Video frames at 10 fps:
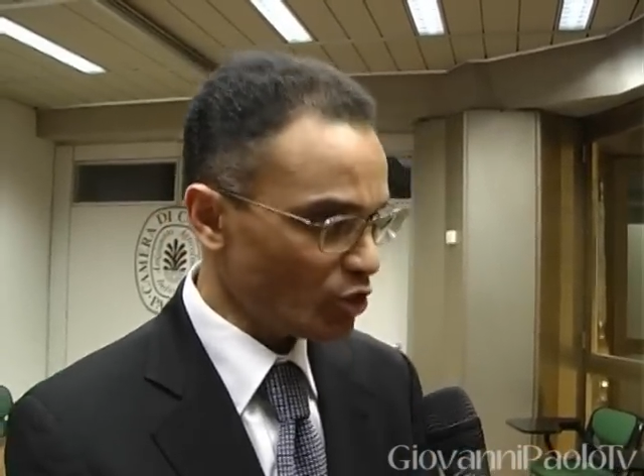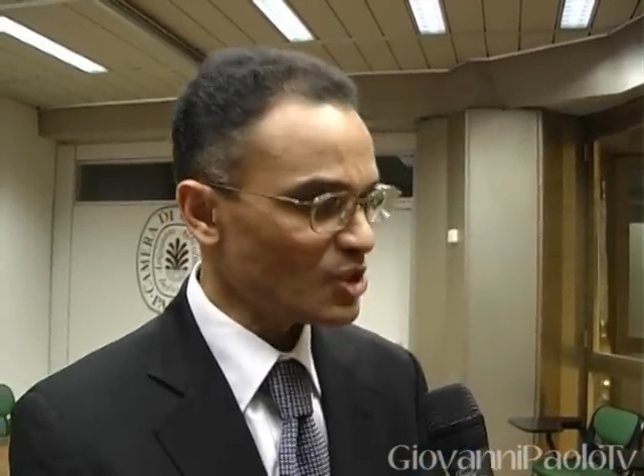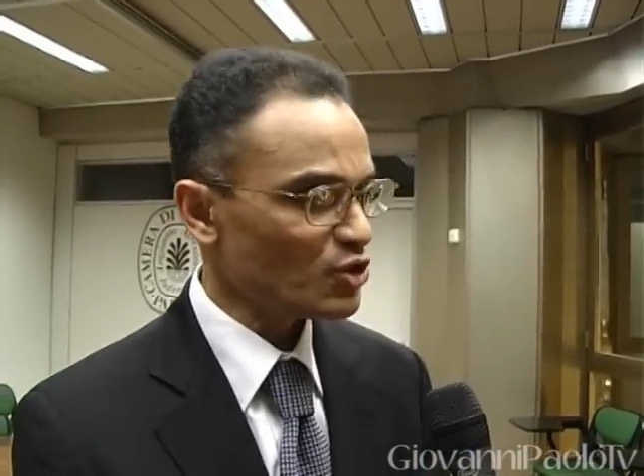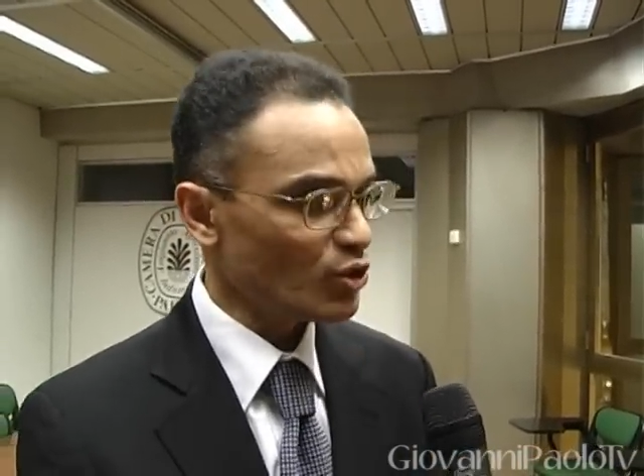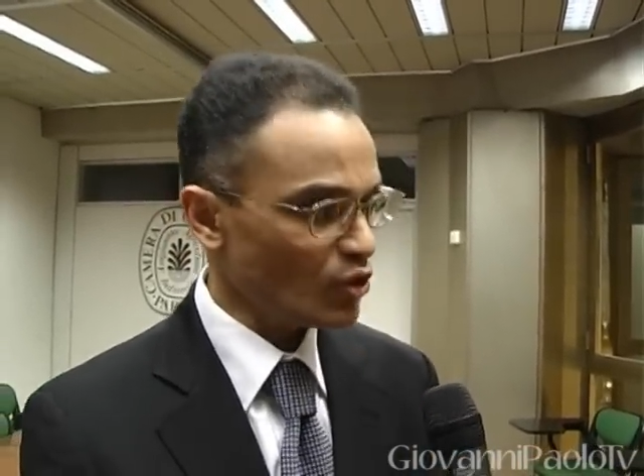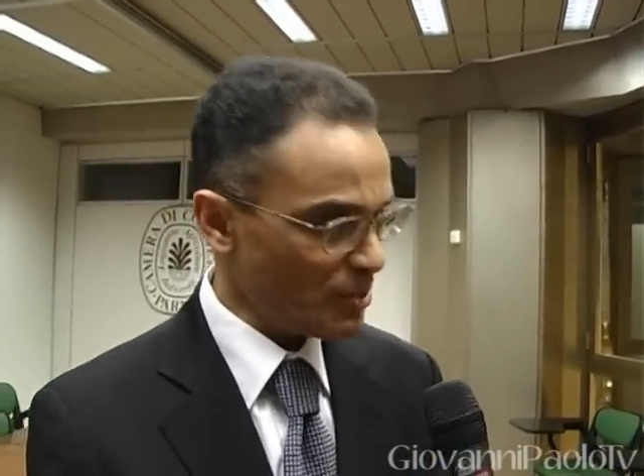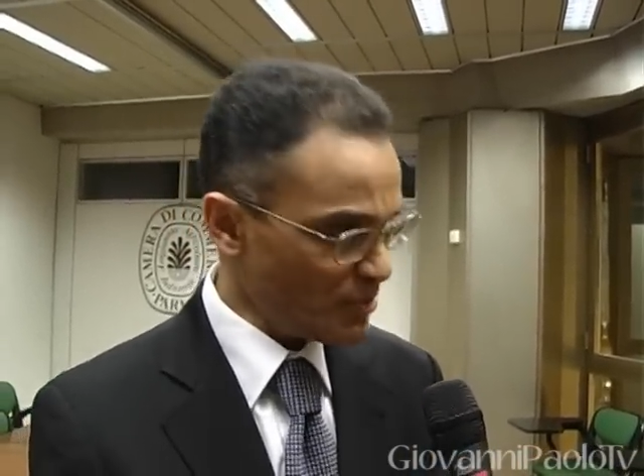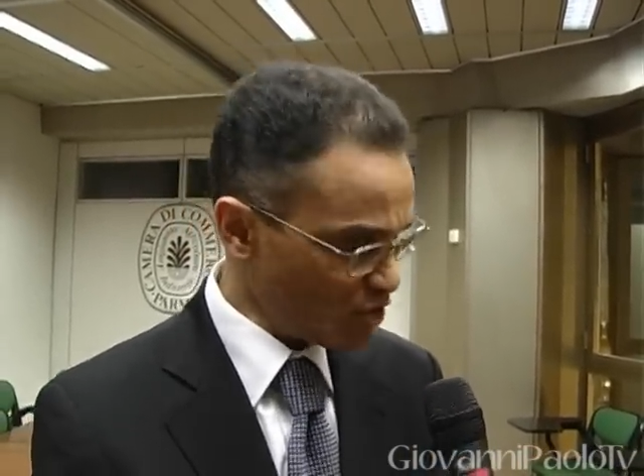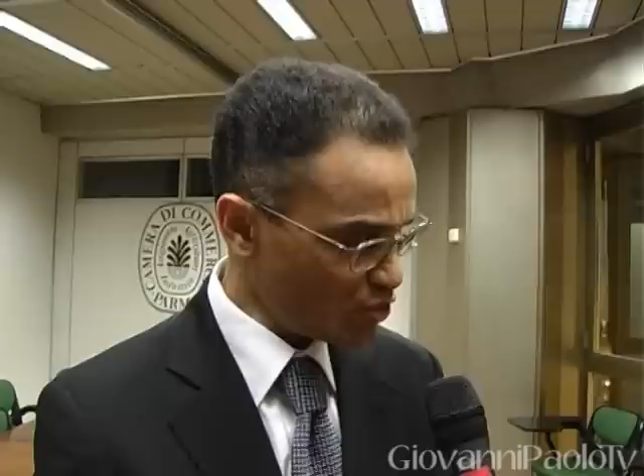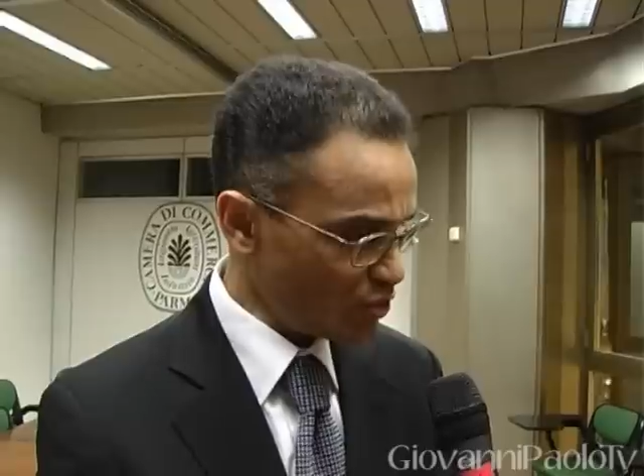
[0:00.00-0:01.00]
ma sono le
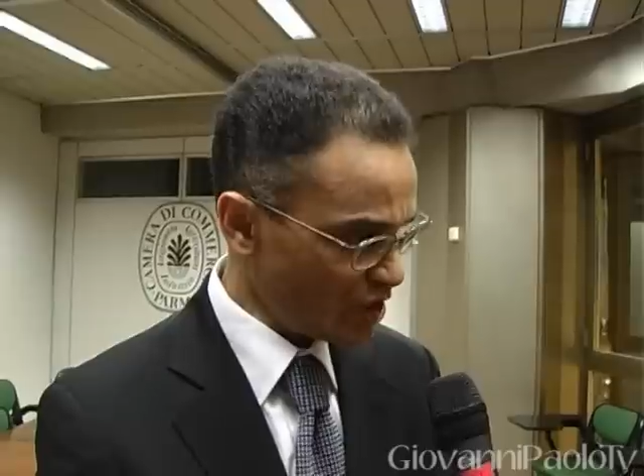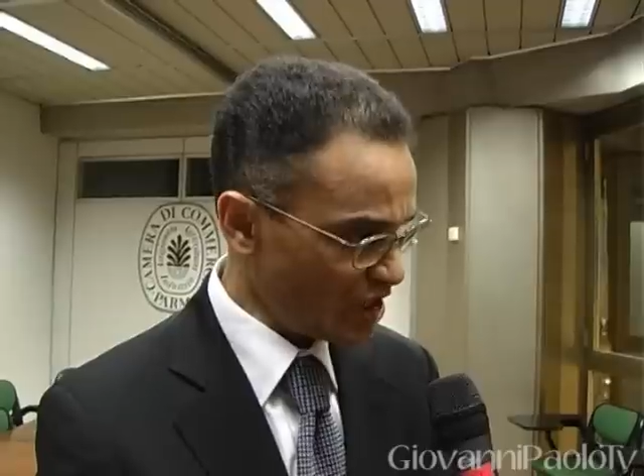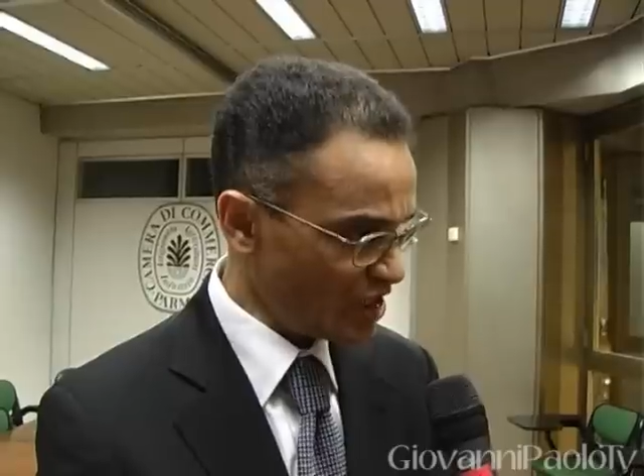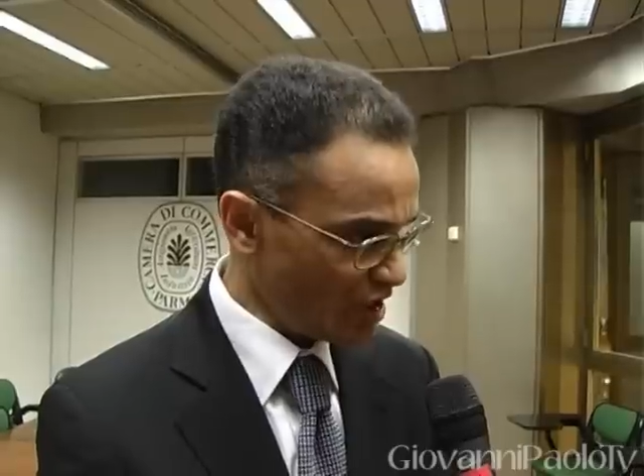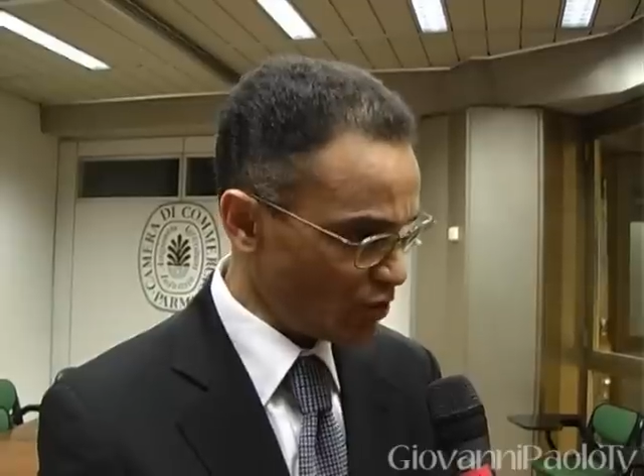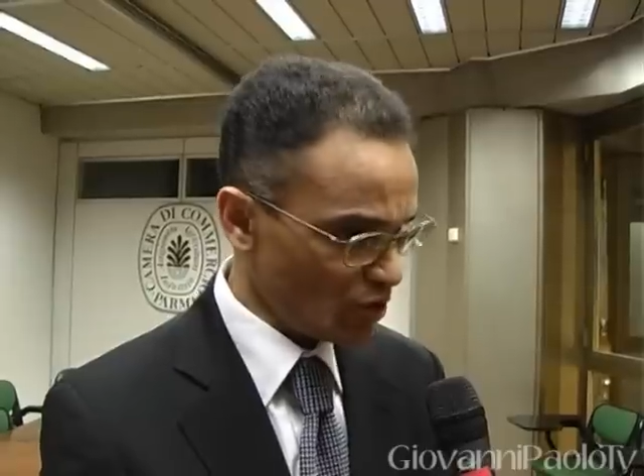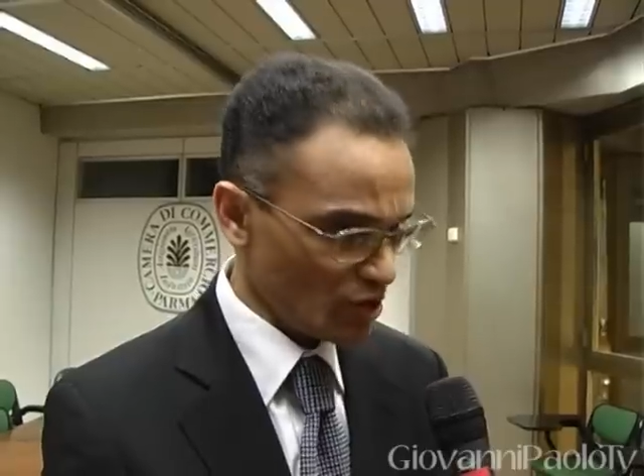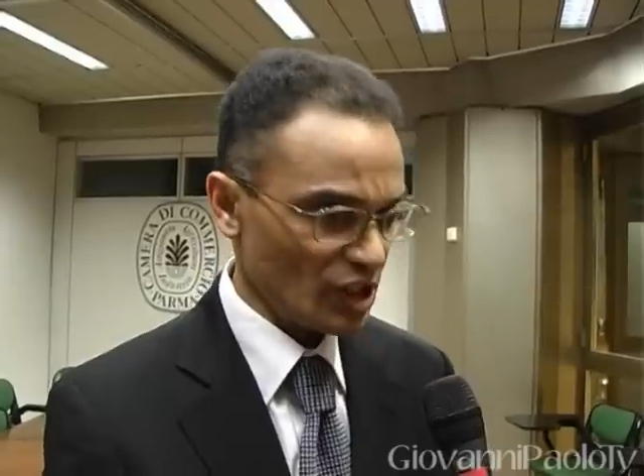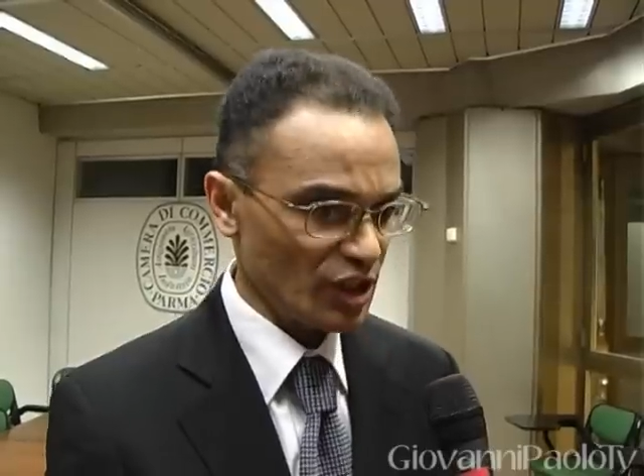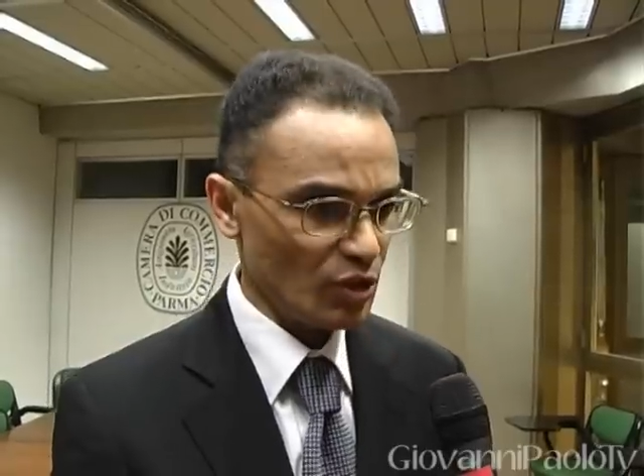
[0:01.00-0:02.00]
persone che dialogano
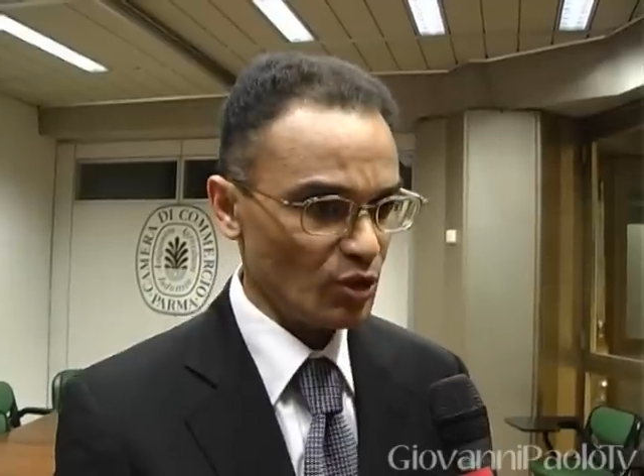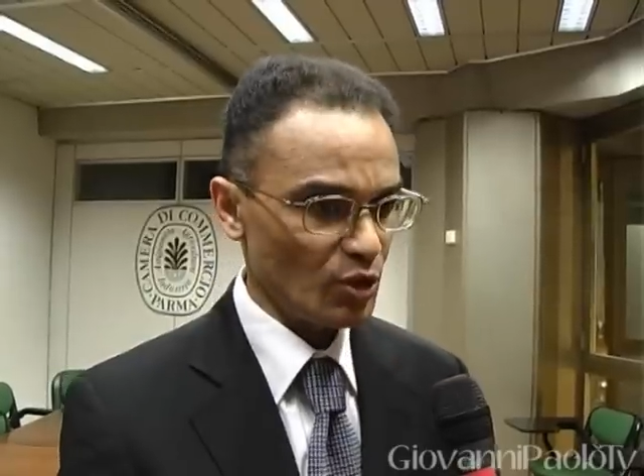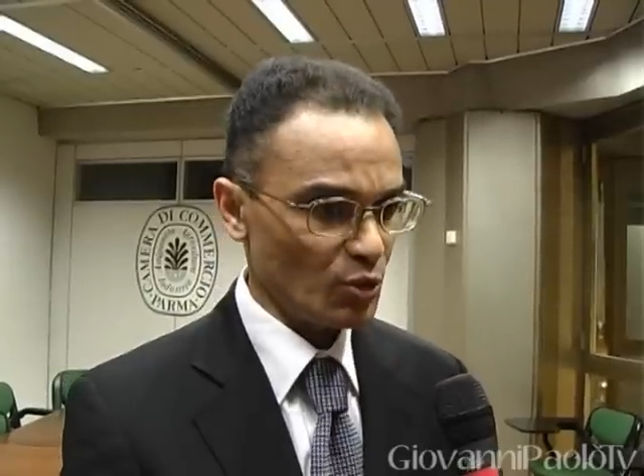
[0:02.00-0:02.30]
tra di loro.